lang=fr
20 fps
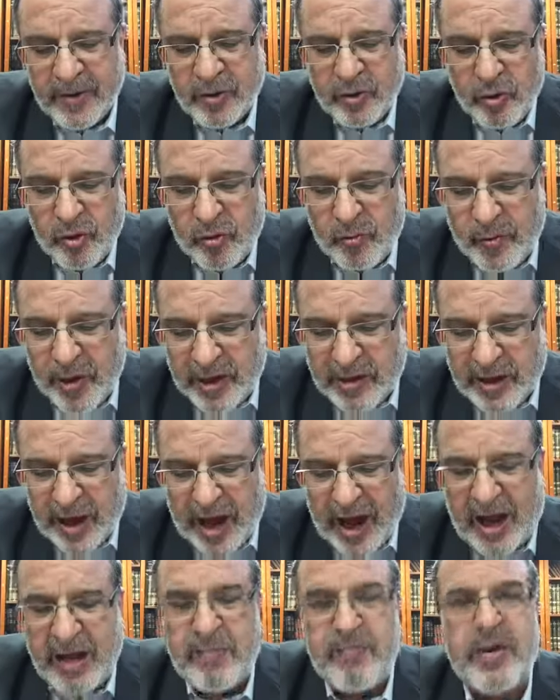ou bet
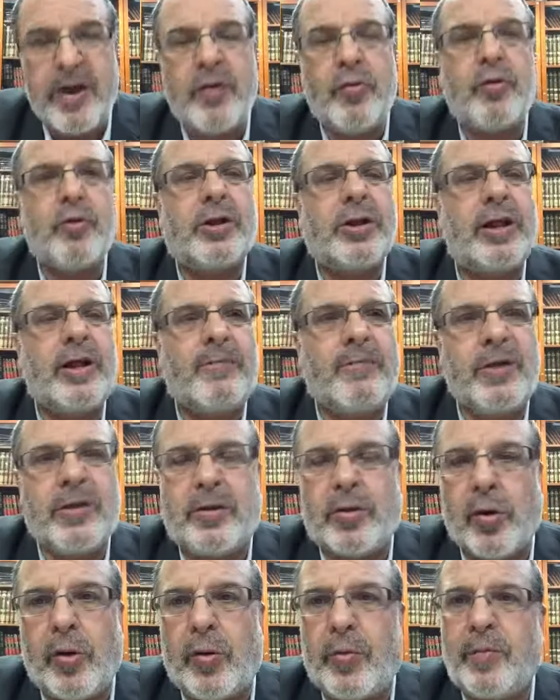almenout
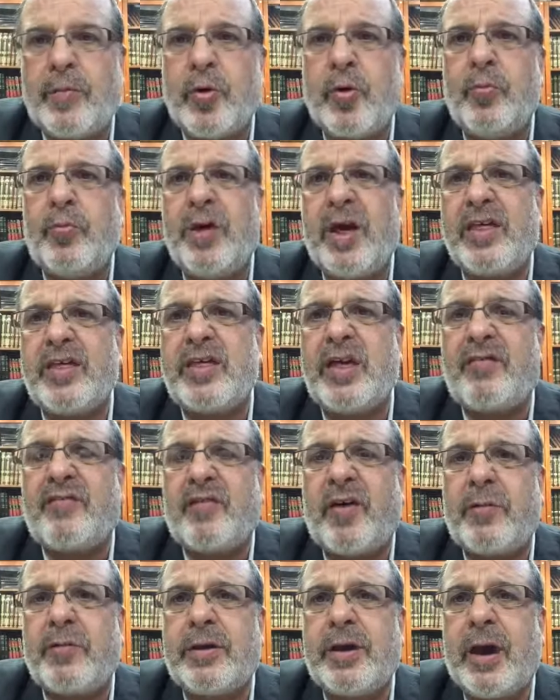lebito, ou bien sa
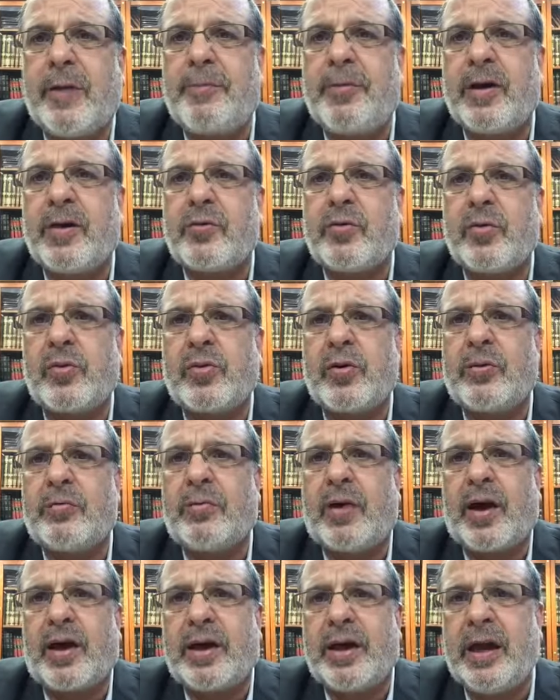femme qui a perdu son
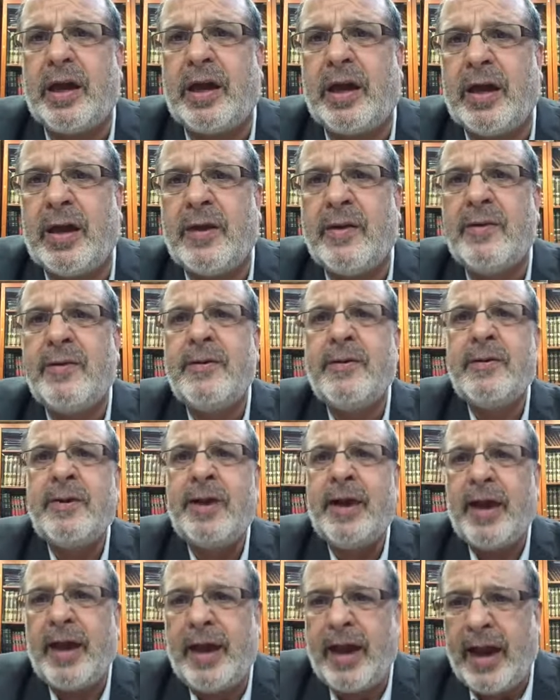mari,
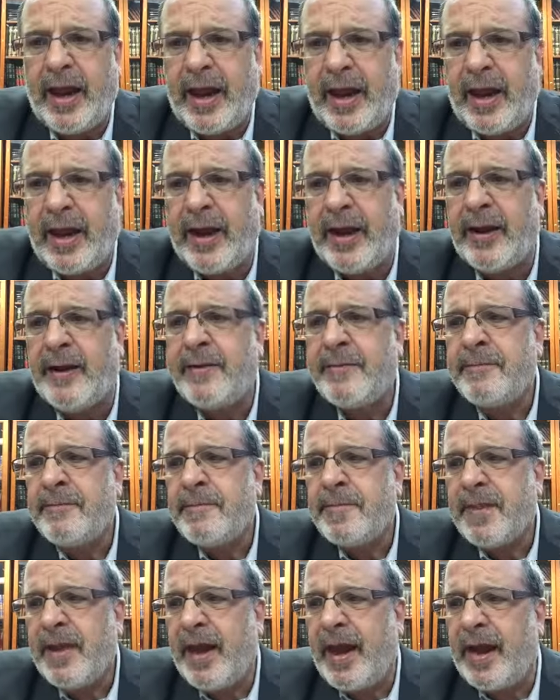et
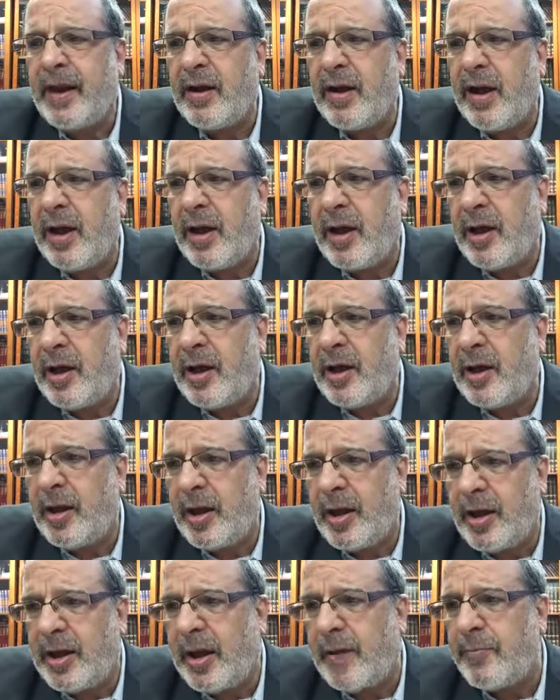euh,
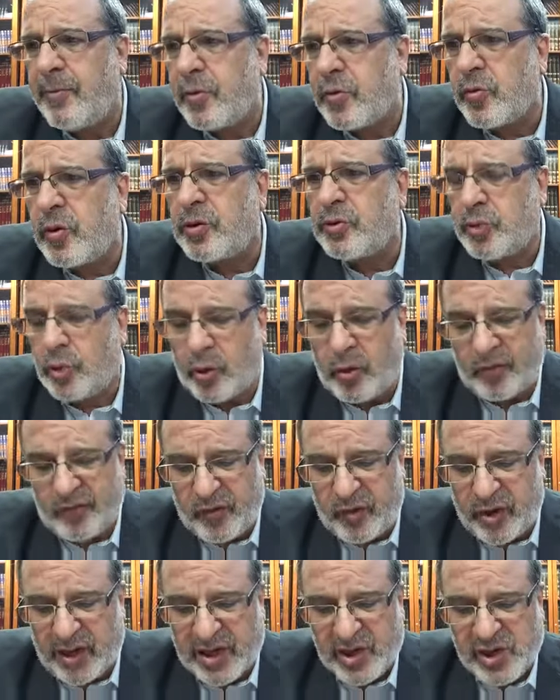elle, a besoin de
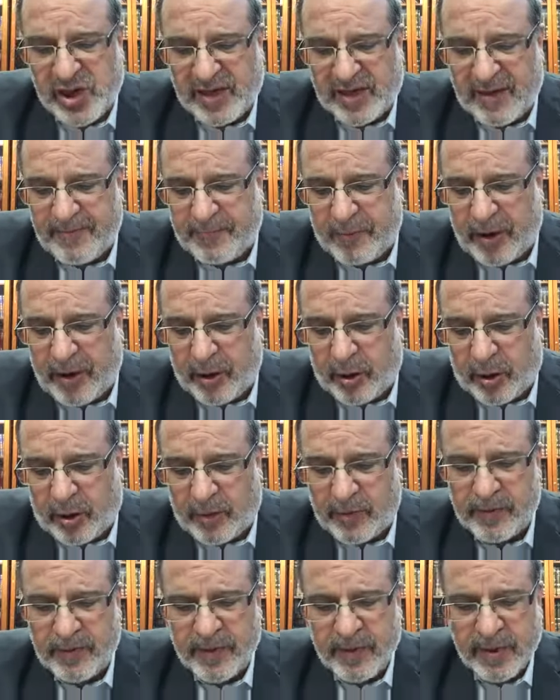revenir chez ses
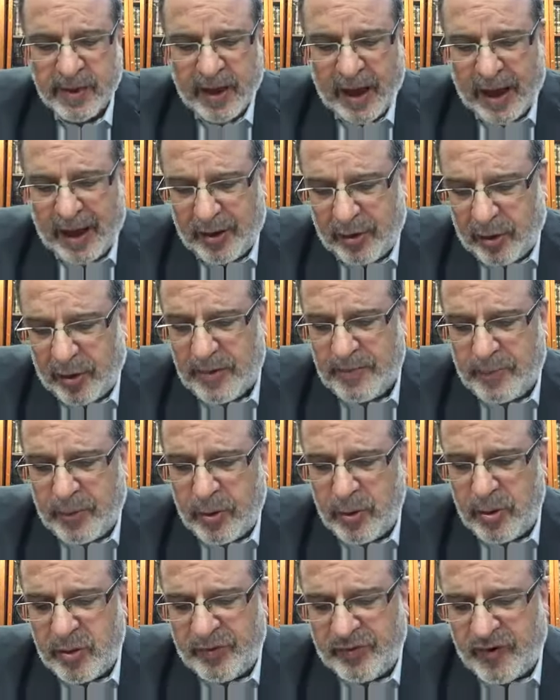parents. Alors il
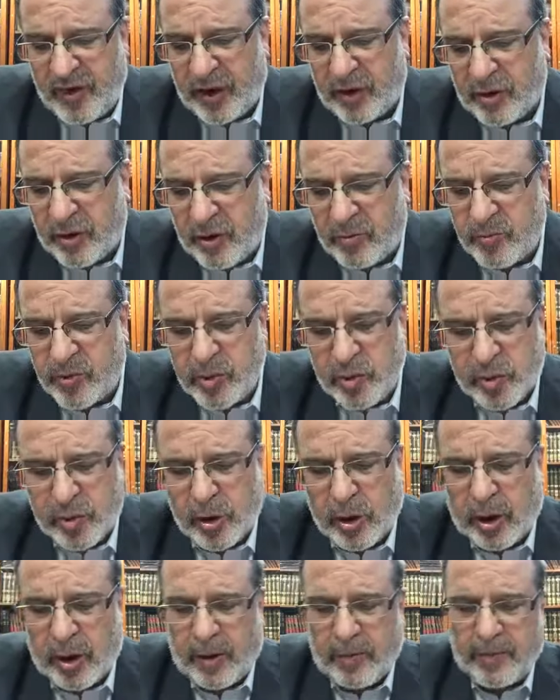peut lui faire comme une
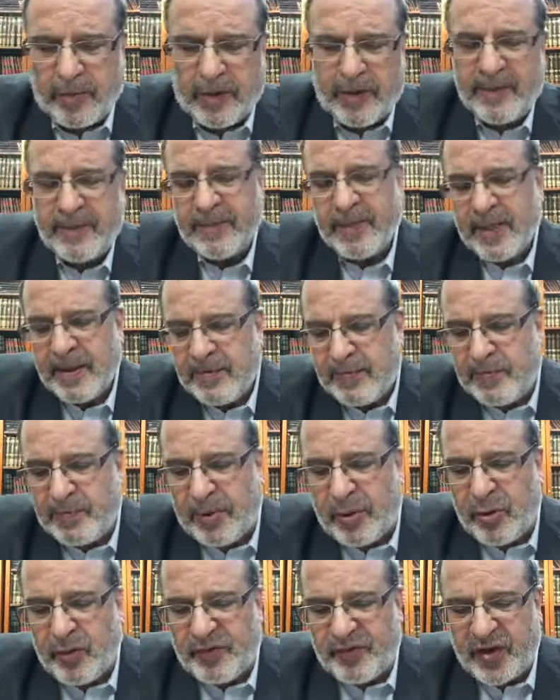chambre
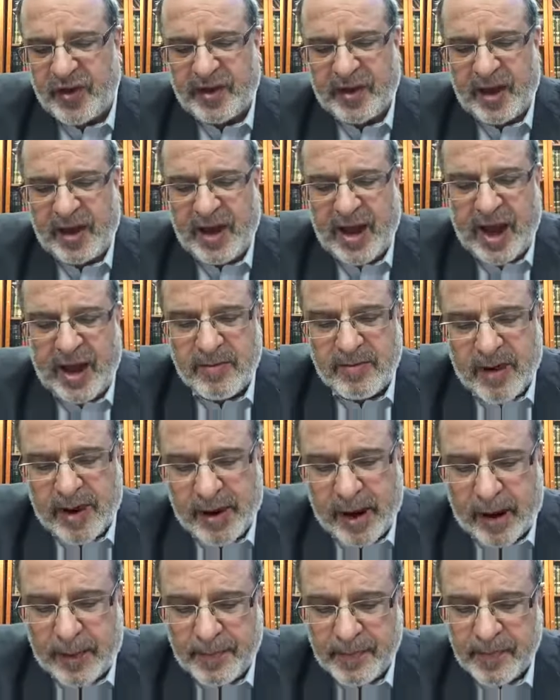le fait qu'elle est
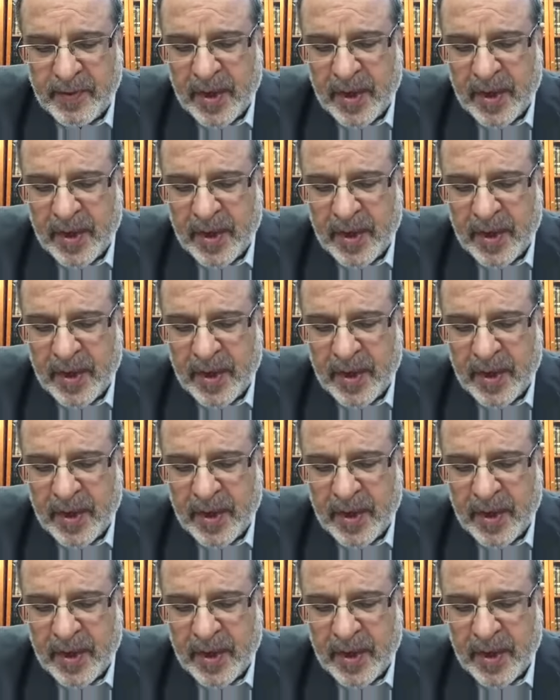almana.